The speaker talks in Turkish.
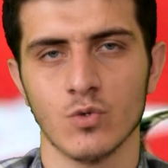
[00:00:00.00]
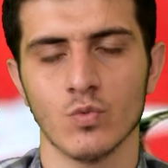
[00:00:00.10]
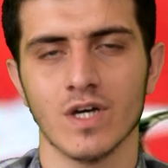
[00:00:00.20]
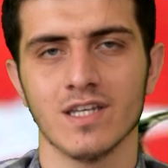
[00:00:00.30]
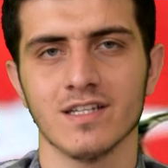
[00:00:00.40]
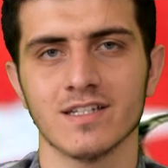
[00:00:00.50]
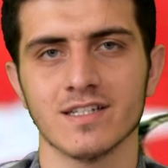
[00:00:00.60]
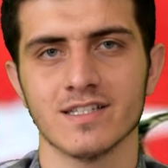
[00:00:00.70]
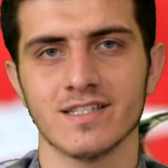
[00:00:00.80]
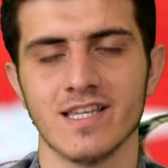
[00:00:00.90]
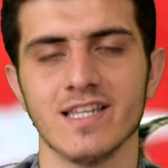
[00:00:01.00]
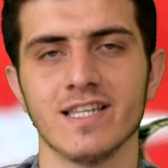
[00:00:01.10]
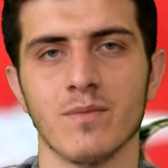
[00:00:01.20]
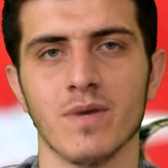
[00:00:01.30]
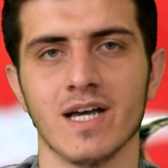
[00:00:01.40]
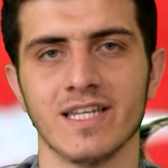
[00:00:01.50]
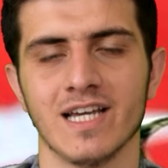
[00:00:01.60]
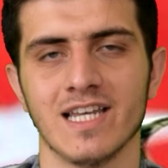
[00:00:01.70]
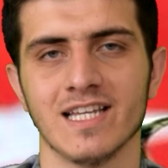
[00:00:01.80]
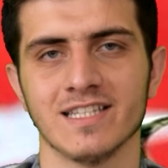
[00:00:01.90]
Varlık seninle
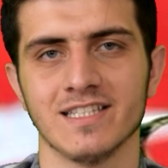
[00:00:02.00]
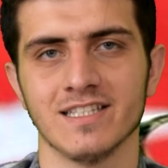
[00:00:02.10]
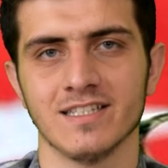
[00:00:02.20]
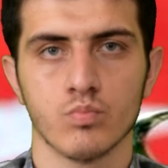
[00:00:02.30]
manalandı.